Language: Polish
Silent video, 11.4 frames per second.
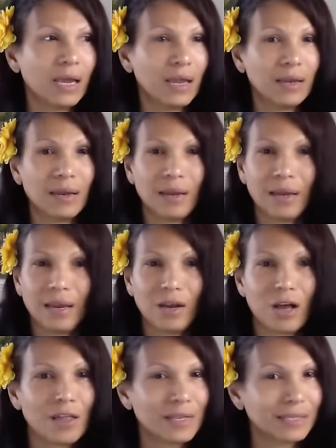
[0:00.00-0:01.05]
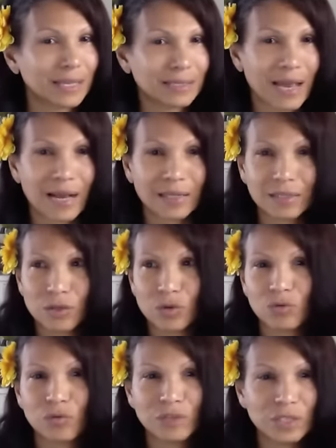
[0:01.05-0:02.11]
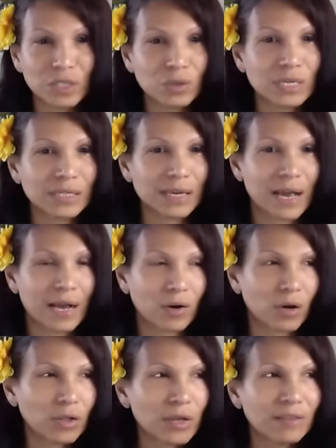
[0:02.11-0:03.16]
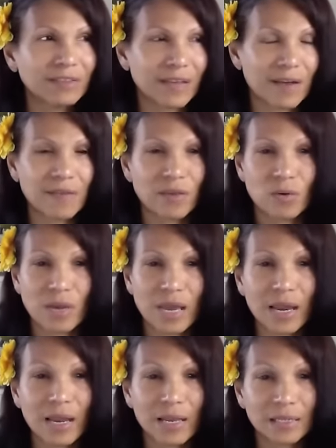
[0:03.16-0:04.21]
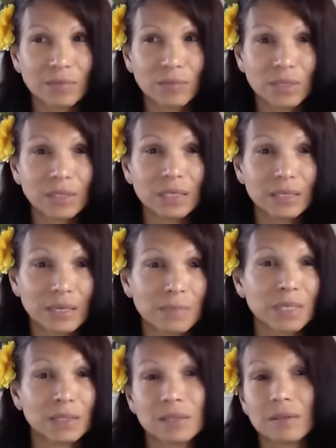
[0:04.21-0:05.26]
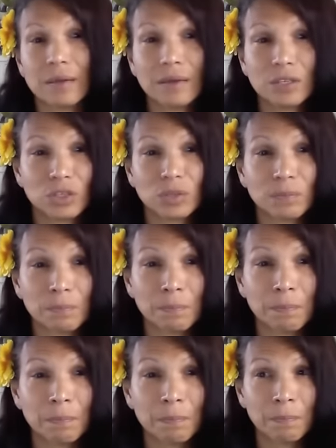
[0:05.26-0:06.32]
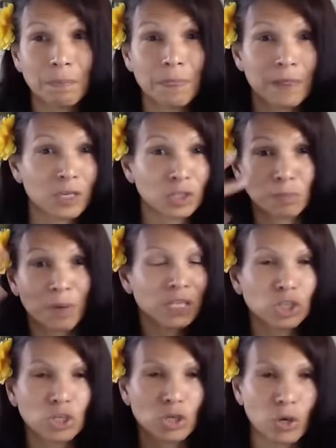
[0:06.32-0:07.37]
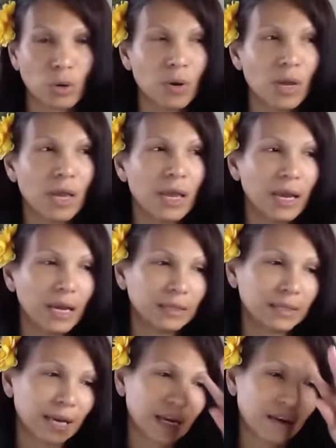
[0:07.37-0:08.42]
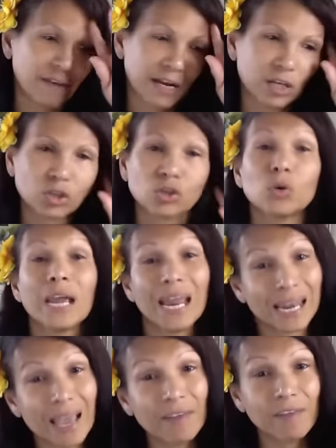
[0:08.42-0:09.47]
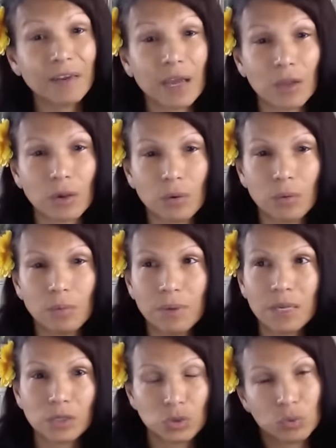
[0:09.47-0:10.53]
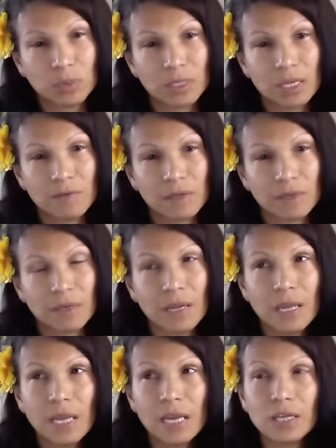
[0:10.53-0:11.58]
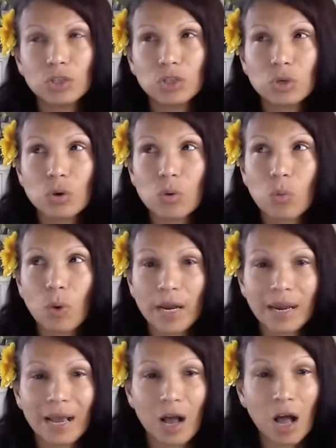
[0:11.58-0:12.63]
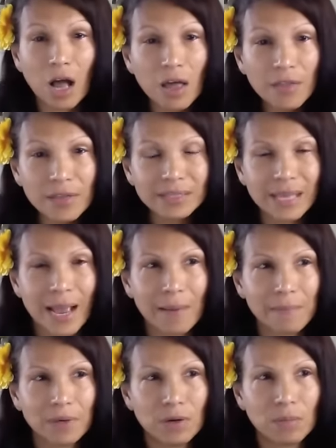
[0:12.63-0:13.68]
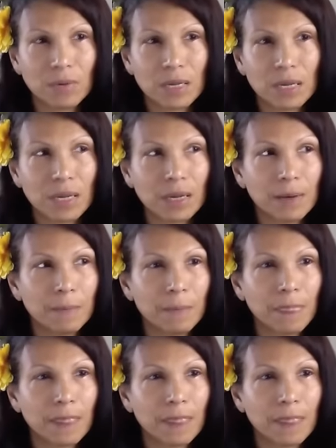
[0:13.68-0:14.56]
a te wszystkie ataki, tak fizyczne ataki, wszystko to, co ci się przytrafia, to tak naprawdę są demony, które po prostu w ciebie uderzają, cię wykorzystują i śmieją się z ciebie, ponieważ w to wierzysz. Więc kiedy to wszystko mi się przydarzyło,